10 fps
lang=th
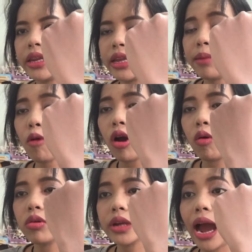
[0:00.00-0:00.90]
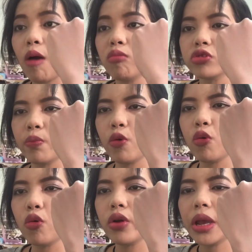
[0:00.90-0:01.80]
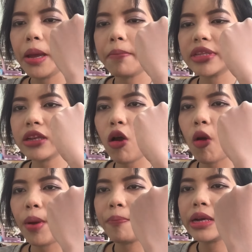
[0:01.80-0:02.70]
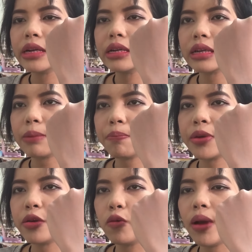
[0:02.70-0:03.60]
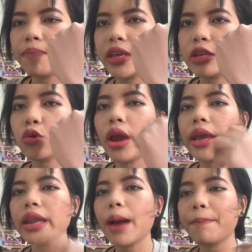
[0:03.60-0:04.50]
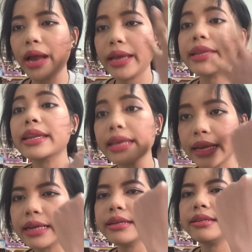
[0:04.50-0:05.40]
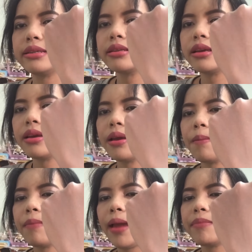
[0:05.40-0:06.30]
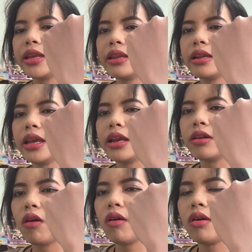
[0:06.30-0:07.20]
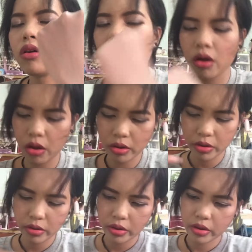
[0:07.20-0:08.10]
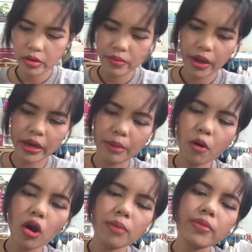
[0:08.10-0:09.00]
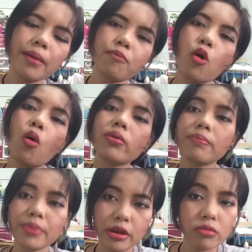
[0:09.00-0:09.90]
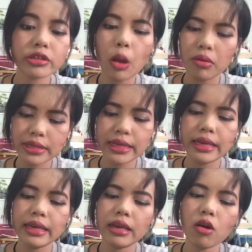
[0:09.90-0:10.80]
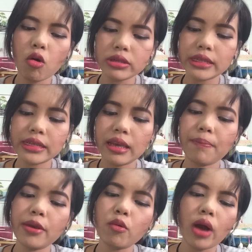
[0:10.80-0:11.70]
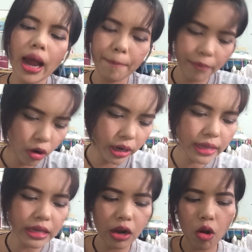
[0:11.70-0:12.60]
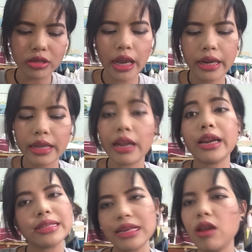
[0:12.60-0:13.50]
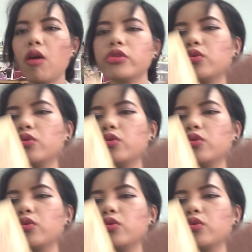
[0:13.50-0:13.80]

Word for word: อกี้นี้ที่เหมาะกับคนขาวอมชมพู มันจะออกแบบกืนกับผิวแบบนี้ช่วยให้หน้าไบรท์เทนนิ่งขึ้นแบบนี้นั่นเองเนาะก็อันนี้เหมาะสำหรับคนผิวสองสี คนสีผิวค้ำก็น่าจะลองใช้อันนี้แล้วน่าจะรอด